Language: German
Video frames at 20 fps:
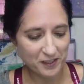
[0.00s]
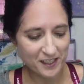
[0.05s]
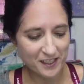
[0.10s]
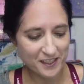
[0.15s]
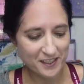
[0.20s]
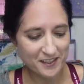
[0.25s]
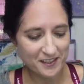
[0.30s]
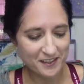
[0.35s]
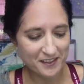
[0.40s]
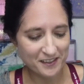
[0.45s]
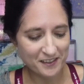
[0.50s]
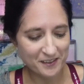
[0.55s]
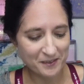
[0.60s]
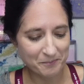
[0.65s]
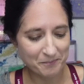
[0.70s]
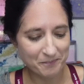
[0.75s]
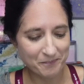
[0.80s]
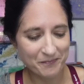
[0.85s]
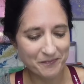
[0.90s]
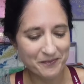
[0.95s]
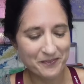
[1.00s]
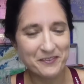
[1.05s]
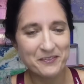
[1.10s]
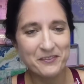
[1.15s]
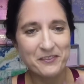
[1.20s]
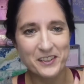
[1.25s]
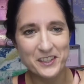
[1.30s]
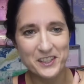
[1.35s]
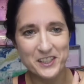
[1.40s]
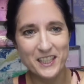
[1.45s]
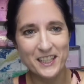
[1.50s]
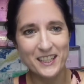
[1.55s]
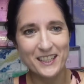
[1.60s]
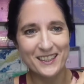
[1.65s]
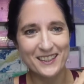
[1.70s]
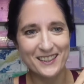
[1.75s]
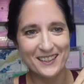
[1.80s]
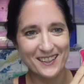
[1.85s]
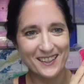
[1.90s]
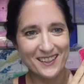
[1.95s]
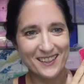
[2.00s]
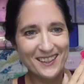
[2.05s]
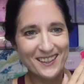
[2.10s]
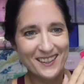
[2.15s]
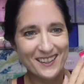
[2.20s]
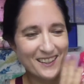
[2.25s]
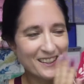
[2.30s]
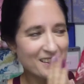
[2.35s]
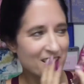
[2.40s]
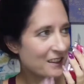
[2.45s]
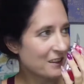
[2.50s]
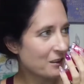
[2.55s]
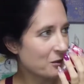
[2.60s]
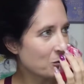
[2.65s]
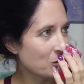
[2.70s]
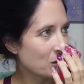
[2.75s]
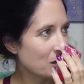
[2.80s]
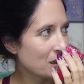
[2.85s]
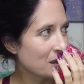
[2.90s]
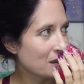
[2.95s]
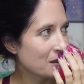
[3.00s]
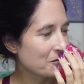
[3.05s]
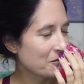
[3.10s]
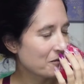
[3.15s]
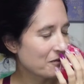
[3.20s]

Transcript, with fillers: Vielleicht ähm, verschenke ich den, keine Ahnung.